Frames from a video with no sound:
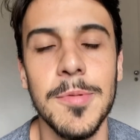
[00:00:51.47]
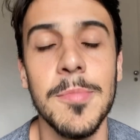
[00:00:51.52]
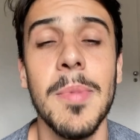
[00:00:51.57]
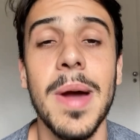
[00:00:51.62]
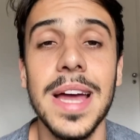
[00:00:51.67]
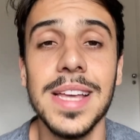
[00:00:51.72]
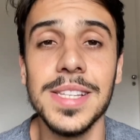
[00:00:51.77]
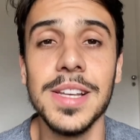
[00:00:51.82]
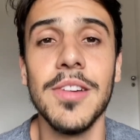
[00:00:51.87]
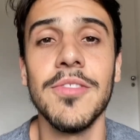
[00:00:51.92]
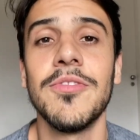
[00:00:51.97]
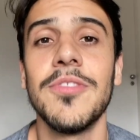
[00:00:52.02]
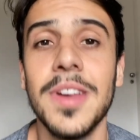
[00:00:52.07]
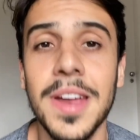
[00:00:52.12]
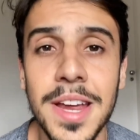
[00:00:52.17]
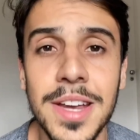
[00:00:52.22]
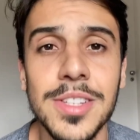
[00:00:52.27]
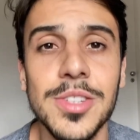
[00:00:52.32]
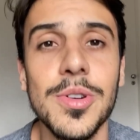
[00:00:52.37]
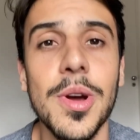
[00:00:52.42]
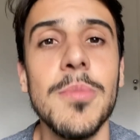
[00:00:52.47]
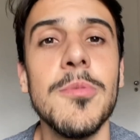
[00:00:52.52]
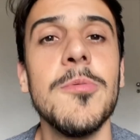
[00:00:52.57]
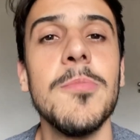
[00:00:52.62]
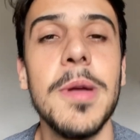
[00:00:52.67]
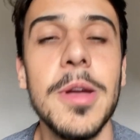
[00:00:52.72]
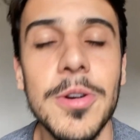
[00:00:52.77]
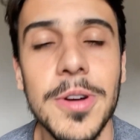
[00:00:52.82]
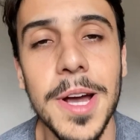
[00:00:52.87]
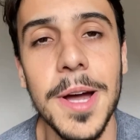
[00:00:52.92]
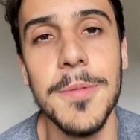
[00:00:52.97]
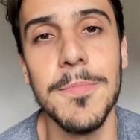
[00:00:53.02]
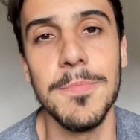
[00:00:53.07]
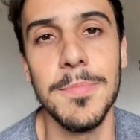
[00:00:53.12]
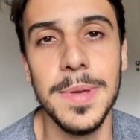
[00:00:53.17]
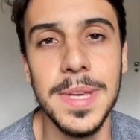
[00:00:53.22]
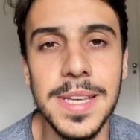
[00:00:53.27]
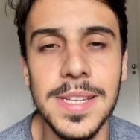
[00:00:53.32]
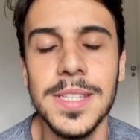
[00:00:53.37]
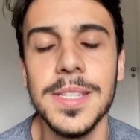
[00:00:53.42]
Mais à frente, como
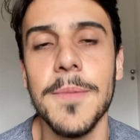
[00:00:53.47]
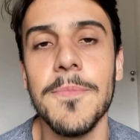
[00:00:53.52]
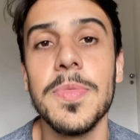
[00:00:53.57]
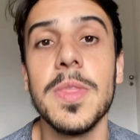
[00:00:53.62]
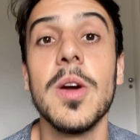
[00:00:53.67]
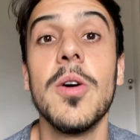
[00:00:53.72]
meio-campista,